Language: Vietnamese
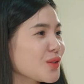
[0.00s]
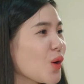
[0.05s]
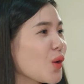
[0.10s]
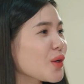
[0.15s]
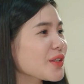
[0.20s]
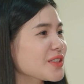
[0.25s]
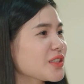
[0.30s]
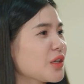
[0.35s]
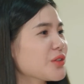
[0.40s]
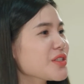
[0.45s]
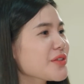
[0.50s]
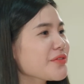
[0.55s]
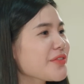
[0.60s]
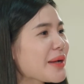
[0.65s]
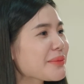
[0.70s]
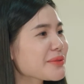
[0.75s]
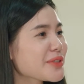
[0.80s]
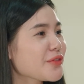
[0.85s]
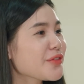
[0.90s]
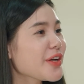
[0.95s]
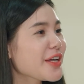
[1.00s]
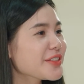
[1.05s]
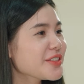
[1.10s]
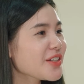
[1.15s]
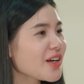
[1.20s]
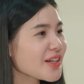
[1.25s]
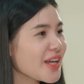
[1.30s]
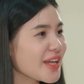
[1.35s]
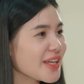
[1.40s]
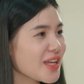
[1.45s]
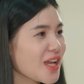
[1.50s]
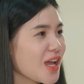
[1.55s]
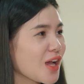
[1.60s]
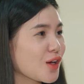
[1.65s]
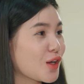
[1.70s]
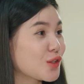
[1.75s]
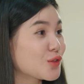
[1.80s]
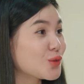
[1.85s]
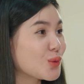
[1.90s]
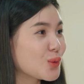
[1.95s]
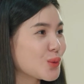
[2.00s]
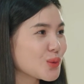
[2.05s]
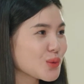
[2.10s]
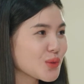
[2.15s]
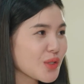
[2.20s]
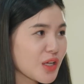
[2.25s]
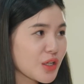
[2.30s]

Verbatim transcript: thôi cháu xin phép cháu về trước đây còn chú